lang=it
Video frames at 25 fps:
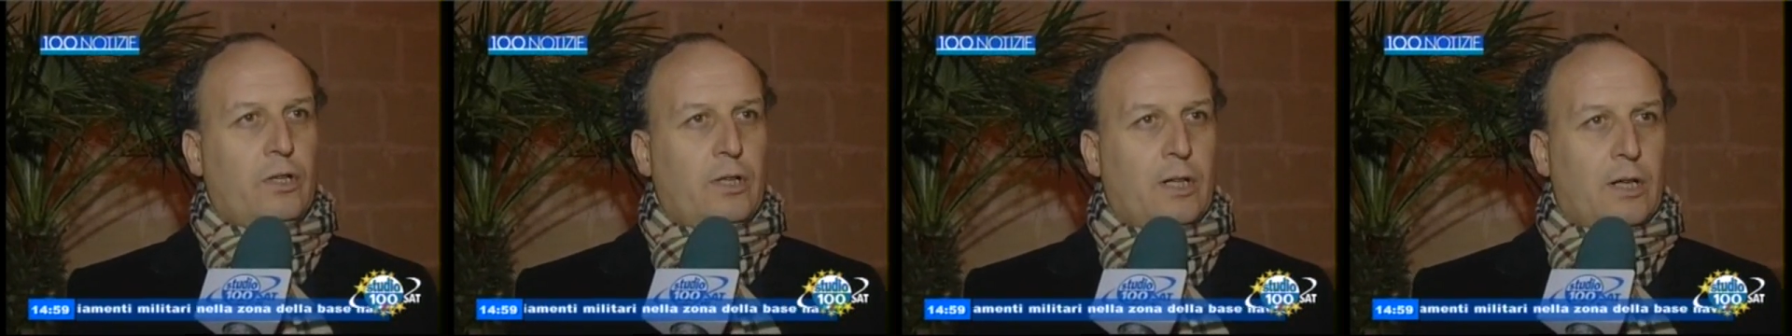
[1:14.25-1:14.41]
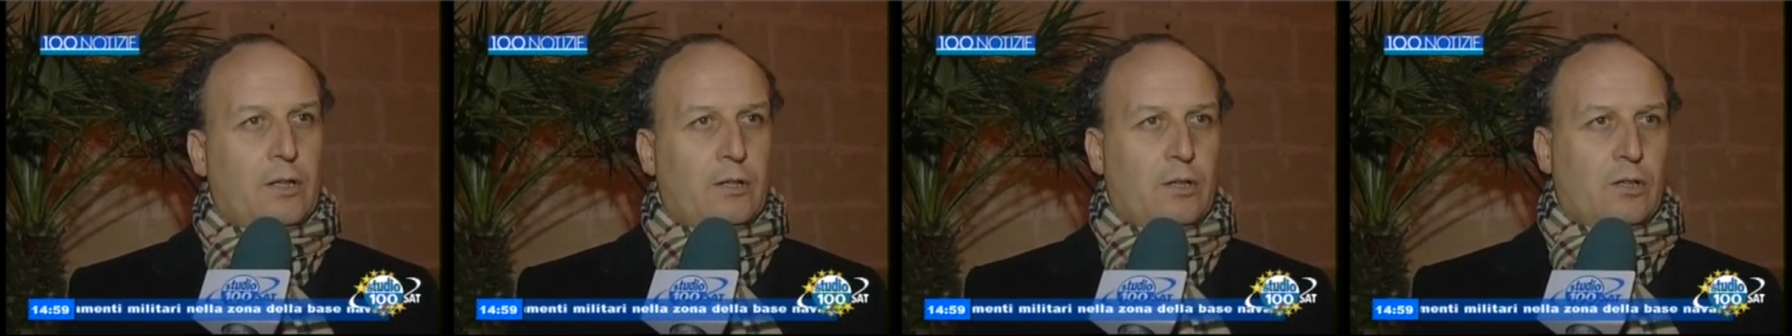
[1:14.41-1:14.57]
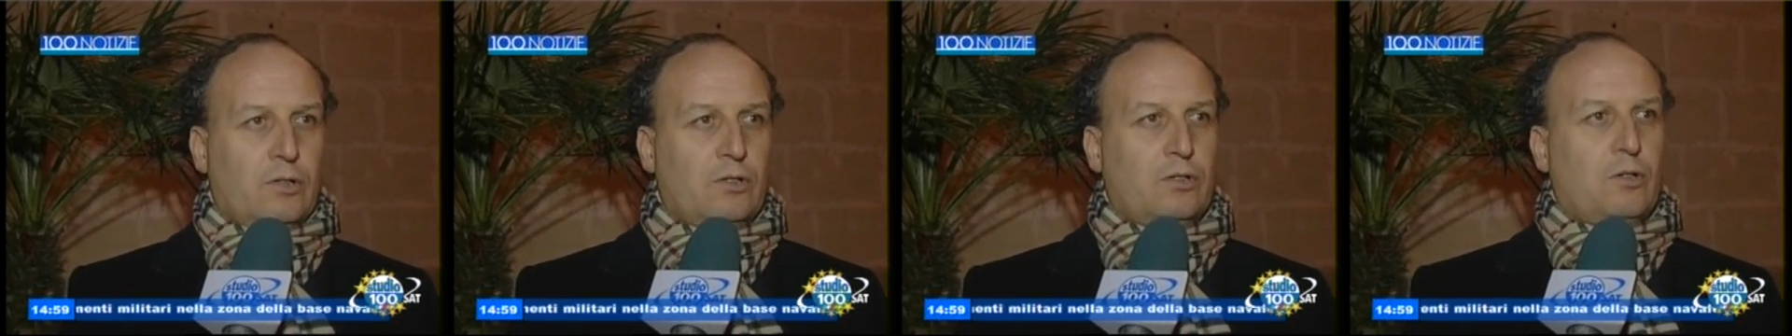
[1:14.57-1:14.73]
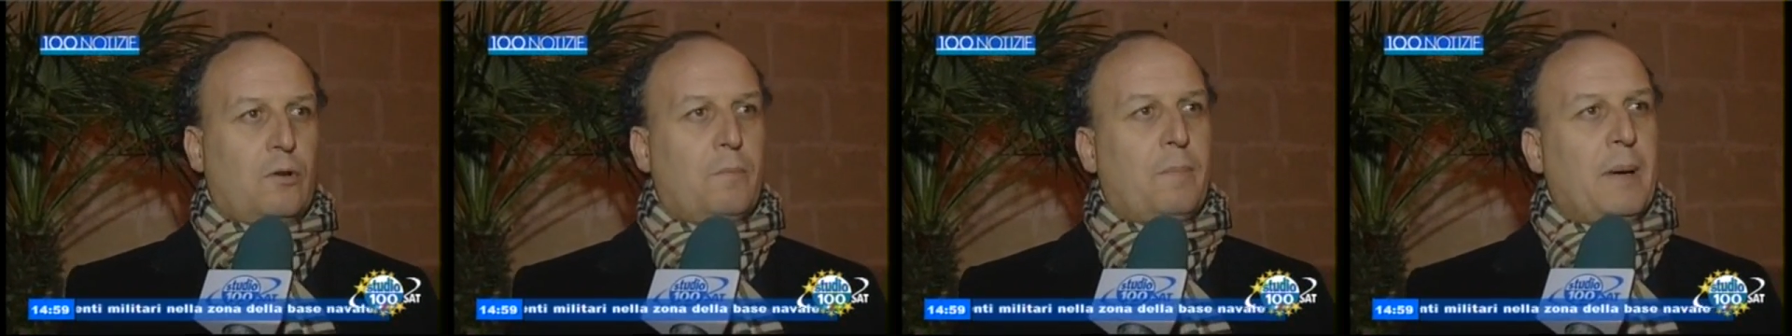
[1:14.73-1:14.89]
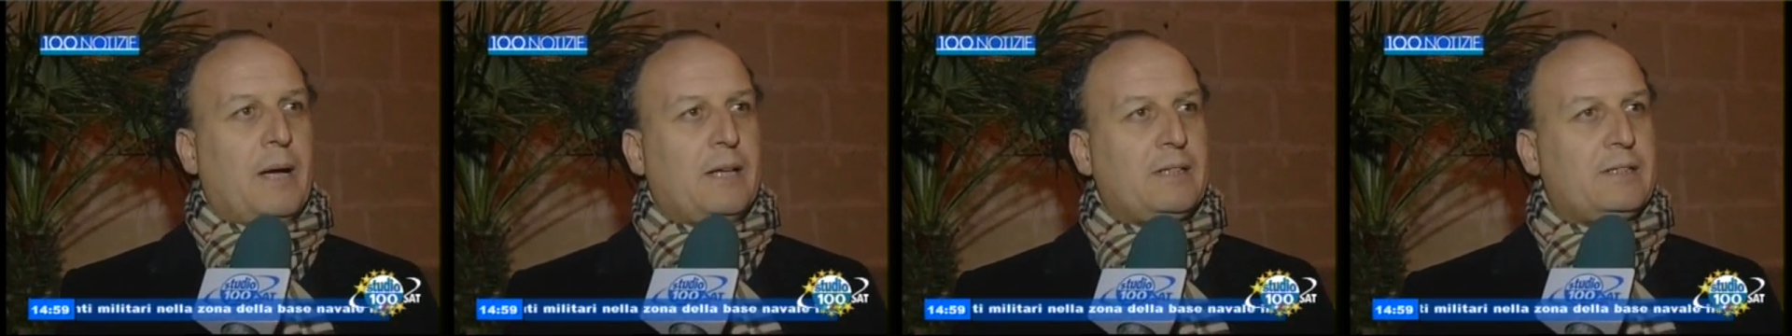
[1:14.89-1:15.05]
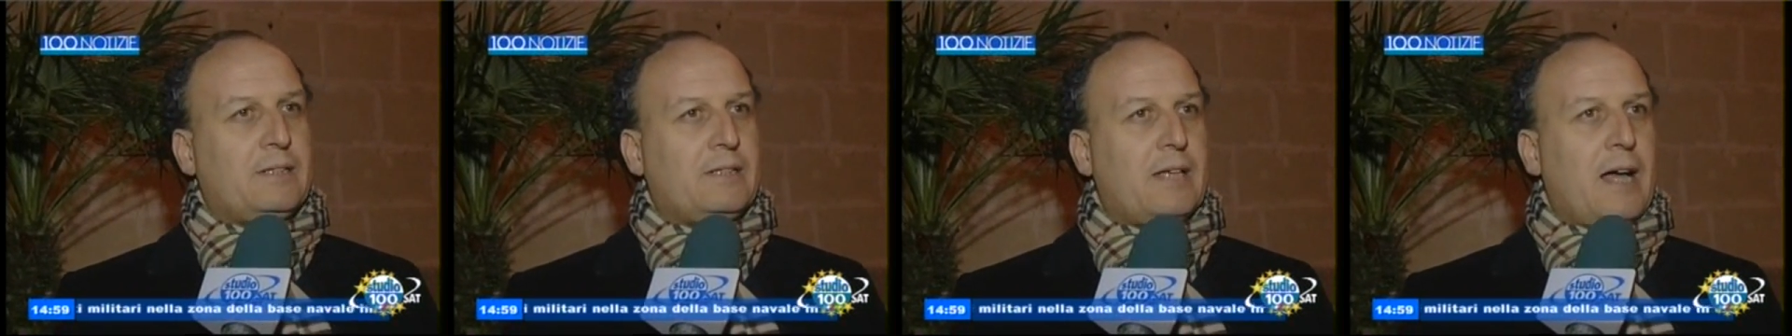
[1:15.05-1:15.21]
del nostro
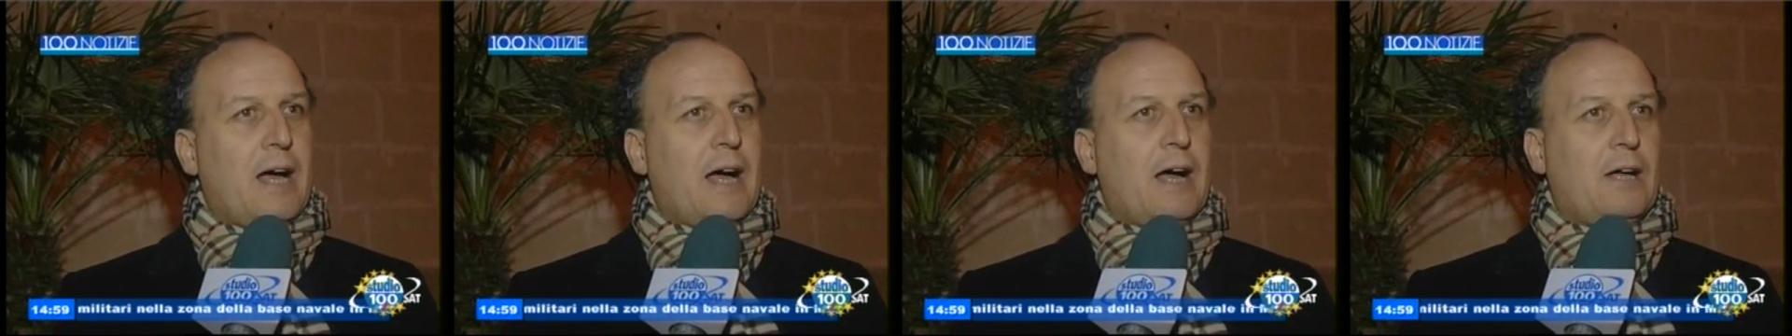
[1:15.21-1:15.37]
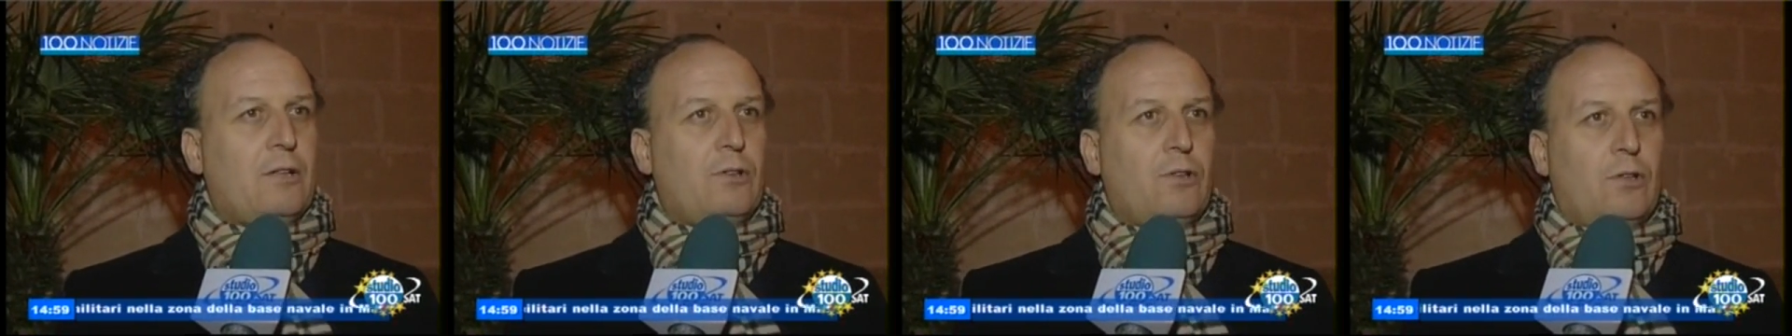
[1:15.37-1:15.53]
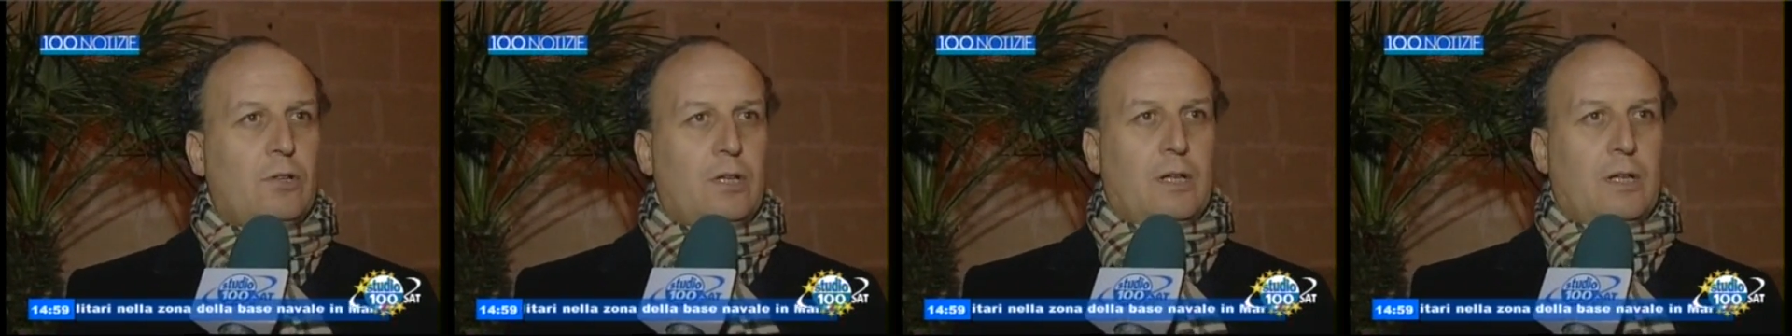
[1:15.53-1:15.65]
passato,